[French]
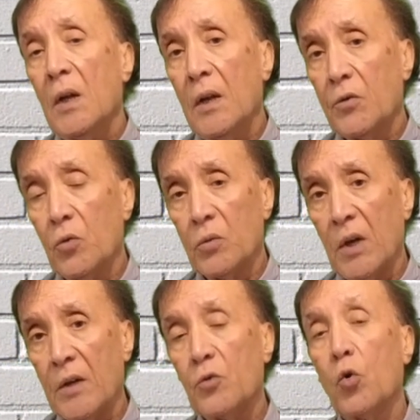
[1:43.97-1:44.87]
Les
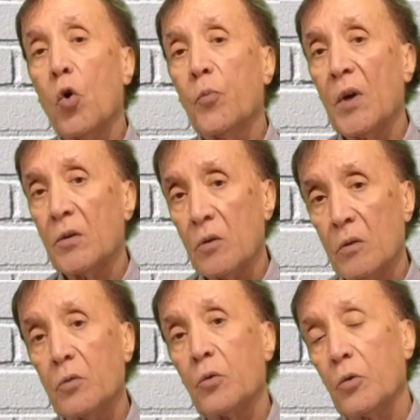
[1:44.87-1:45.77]
sondages ne
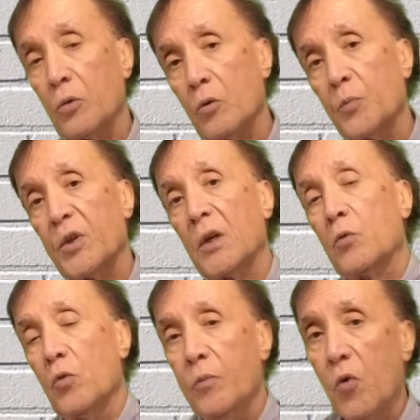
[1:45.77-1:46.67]
représentent que
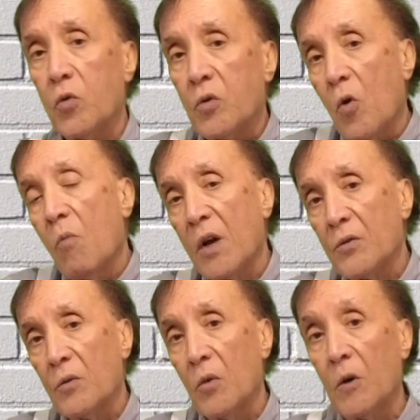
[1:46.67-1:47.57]
peut-être 8% au
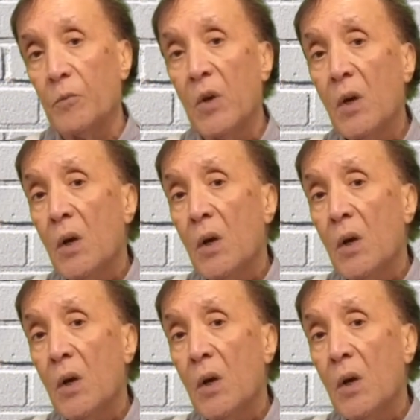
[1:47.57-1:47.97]
maximum